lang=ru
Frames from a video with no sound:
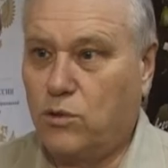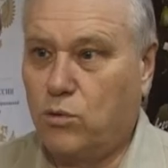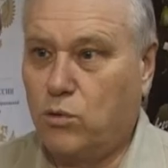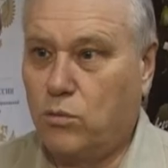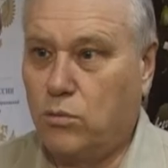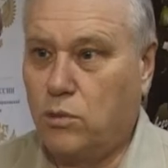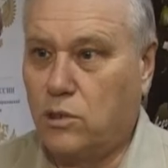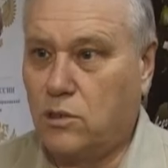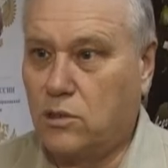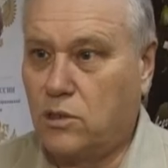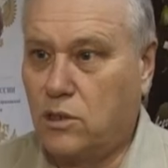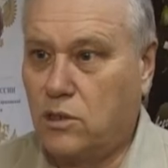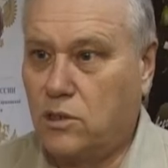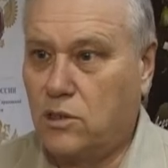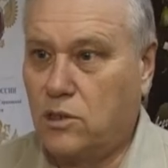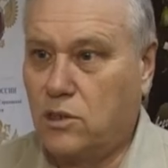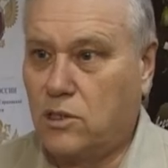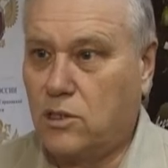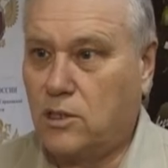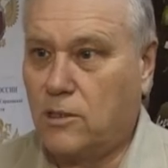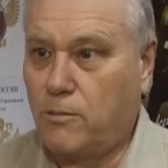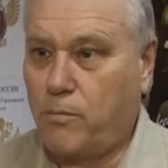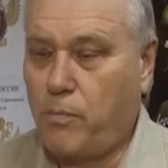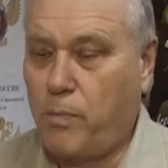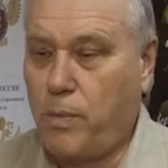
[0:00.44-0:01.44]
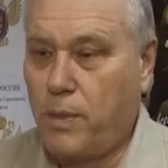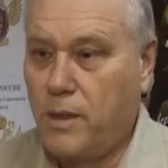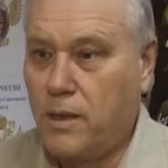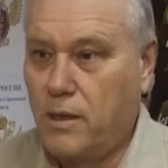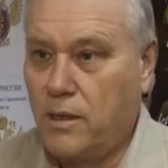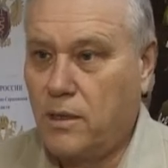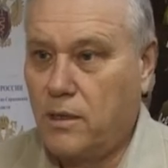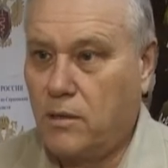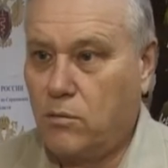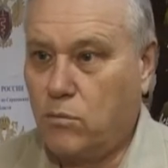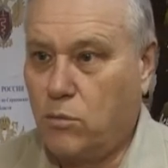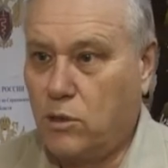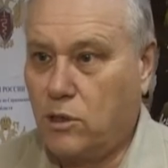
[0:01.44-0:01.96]
Был задержан
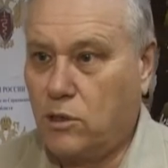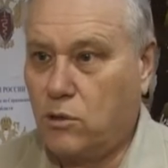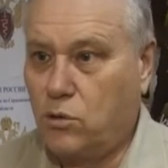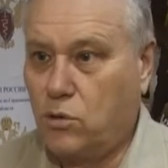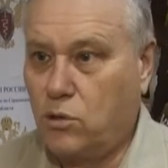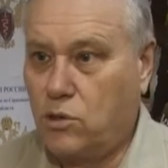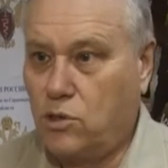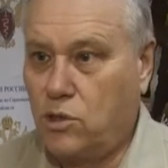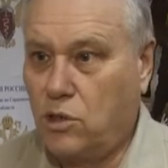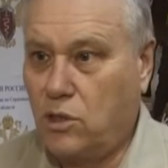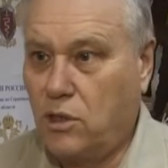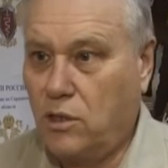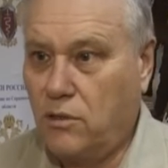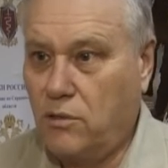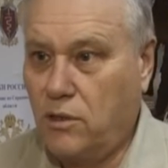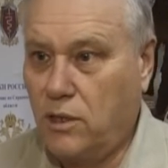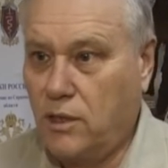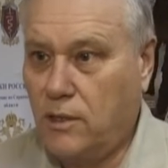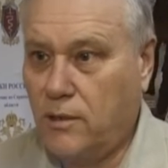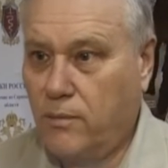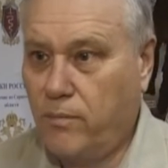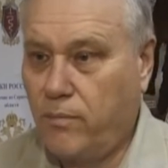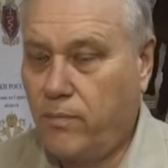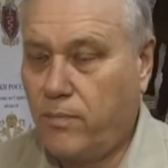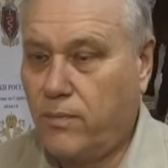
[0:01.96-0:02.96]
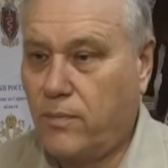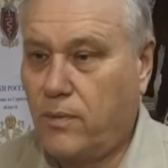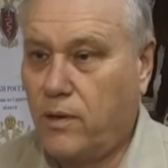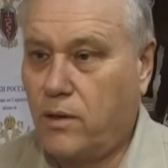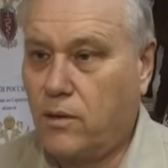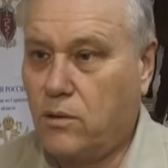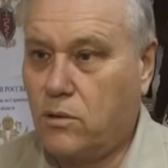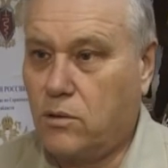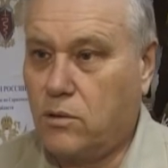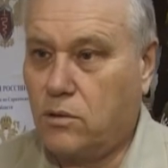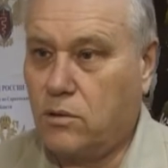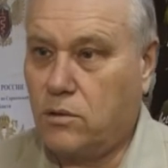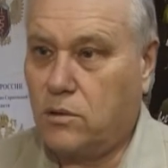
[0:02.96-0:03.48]
молодой человек,
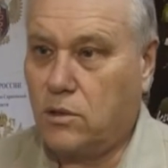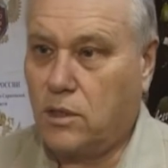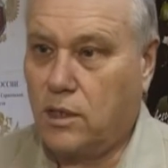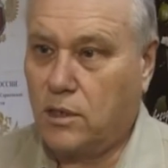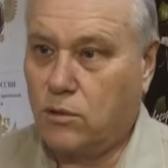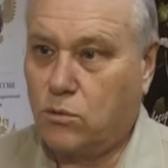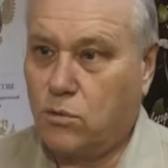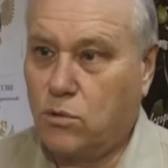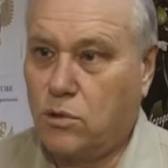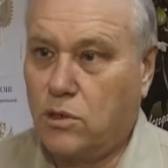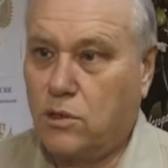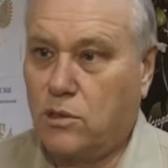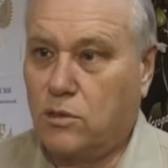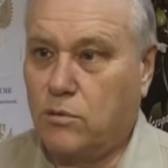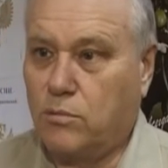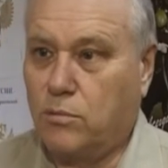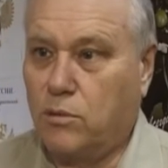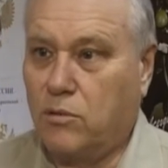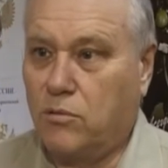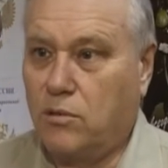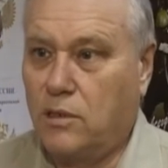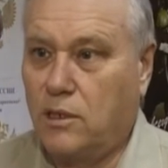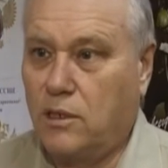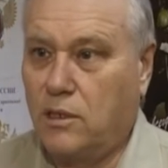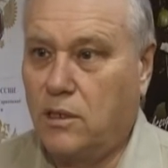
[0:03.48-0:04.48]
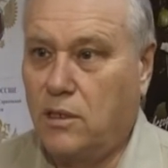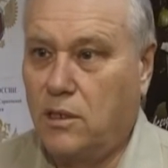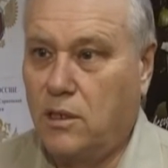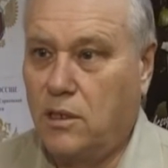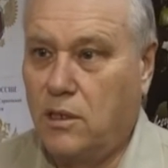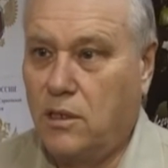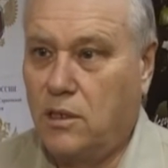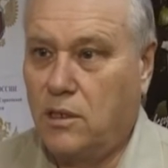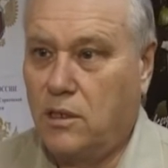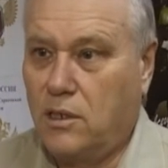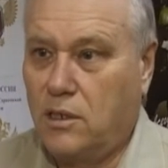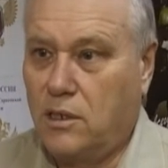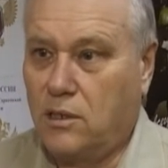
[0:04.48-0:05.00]
э, который сбывал
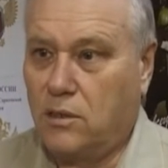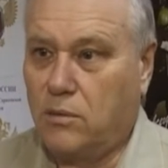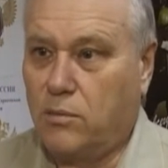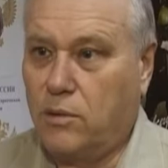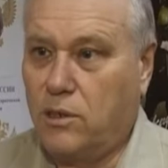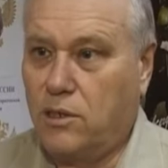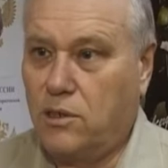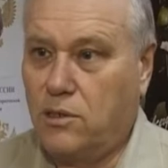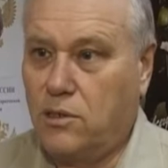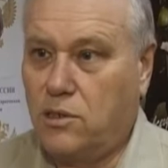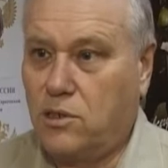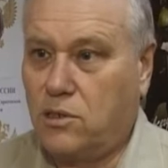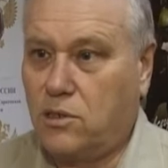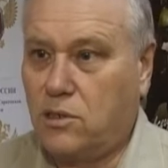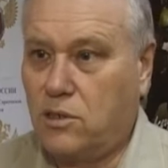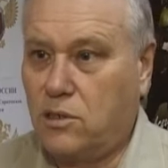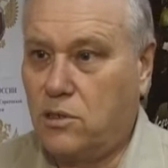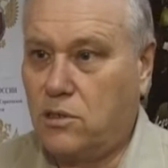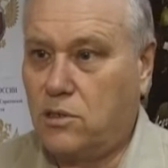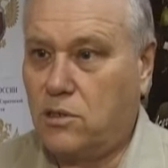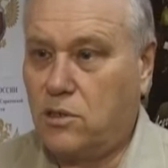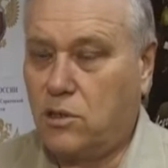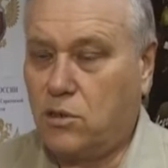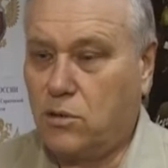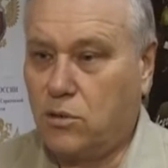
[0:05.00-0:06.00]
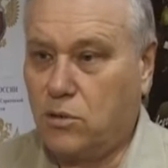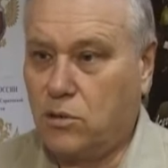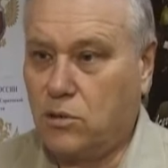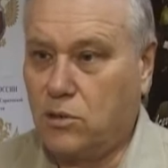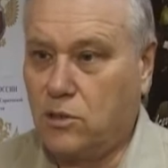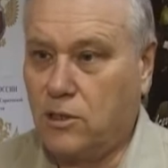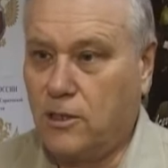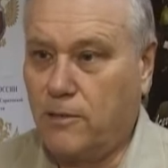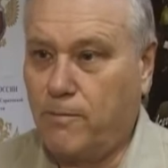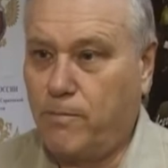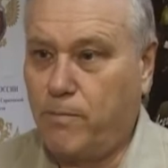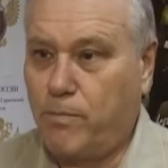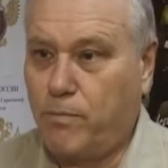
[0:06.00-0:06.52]
анаболитические
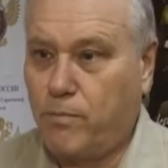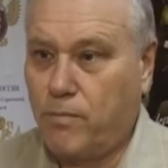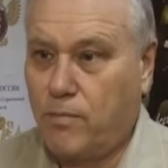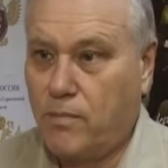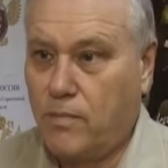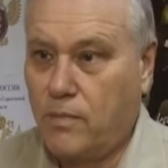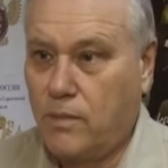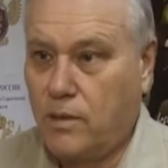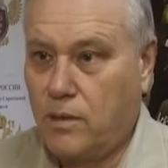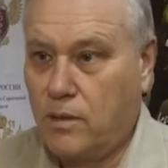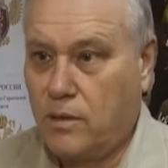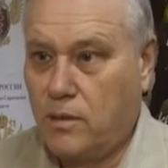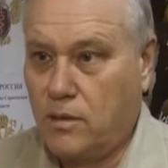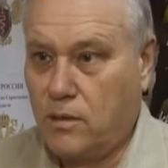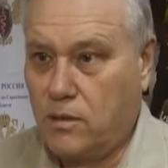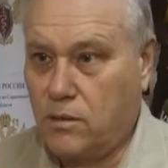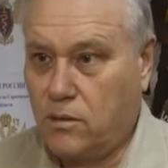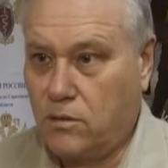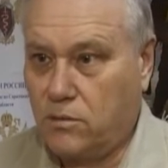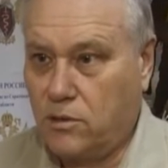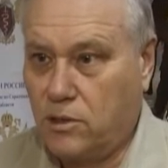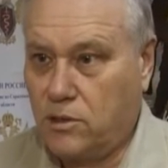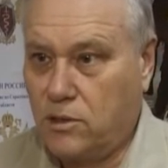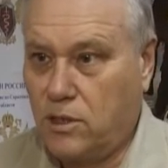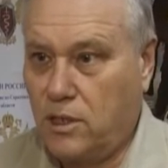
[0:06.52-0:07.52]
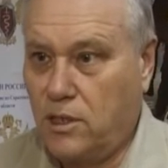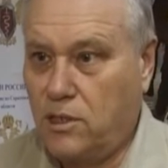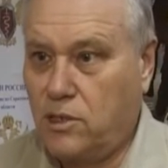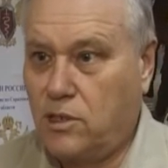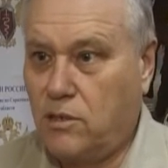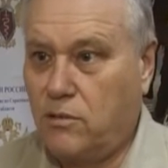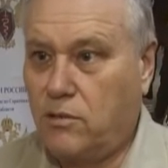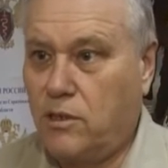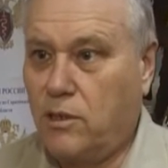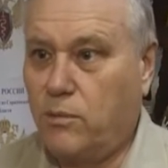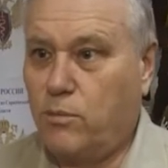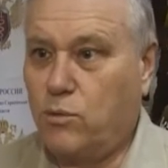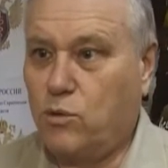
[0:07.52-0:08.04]
стероиды. Э, в настоящее
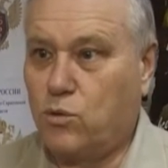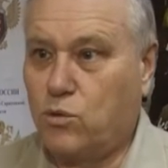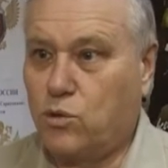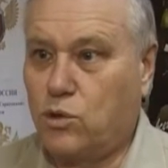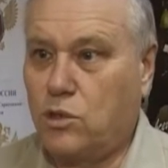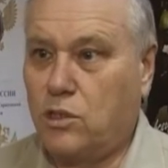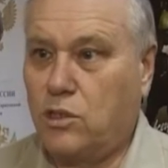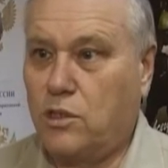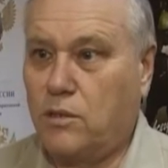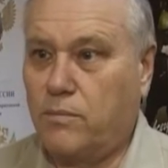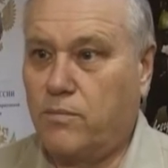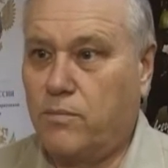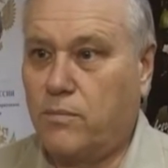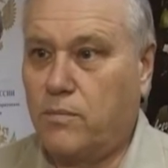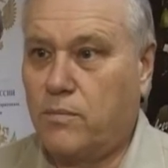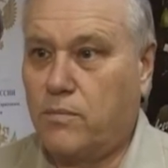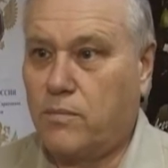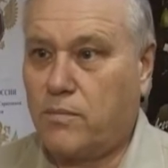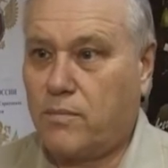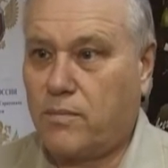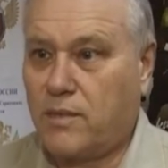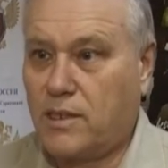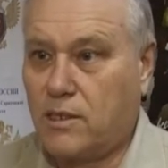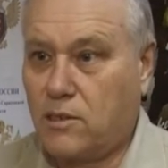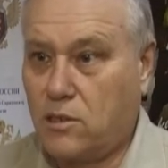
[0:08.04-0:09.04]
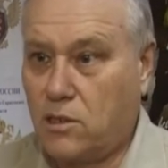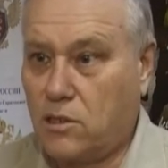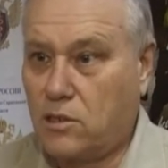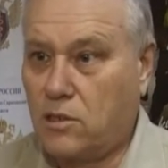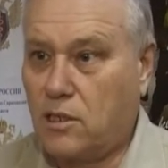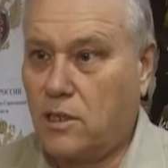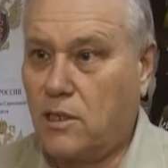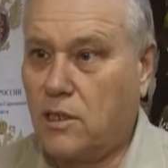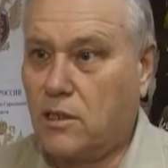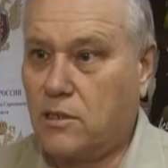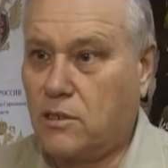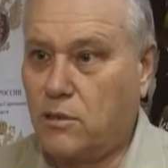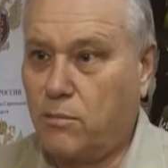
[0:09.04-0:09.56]
время уже
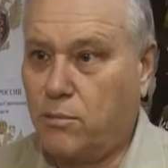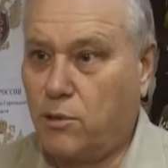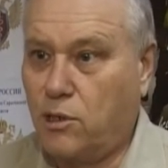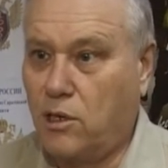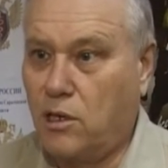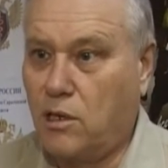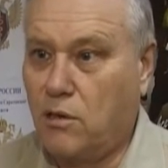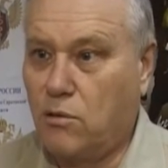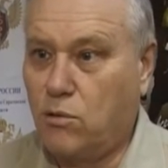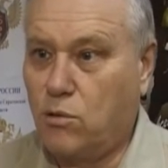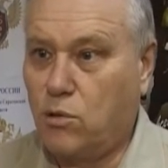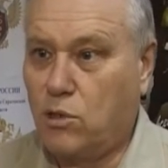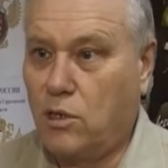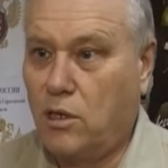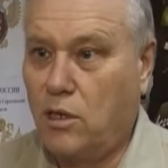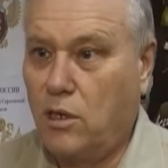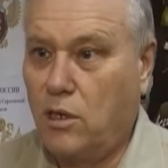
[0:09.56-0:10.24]
состоялся приговор,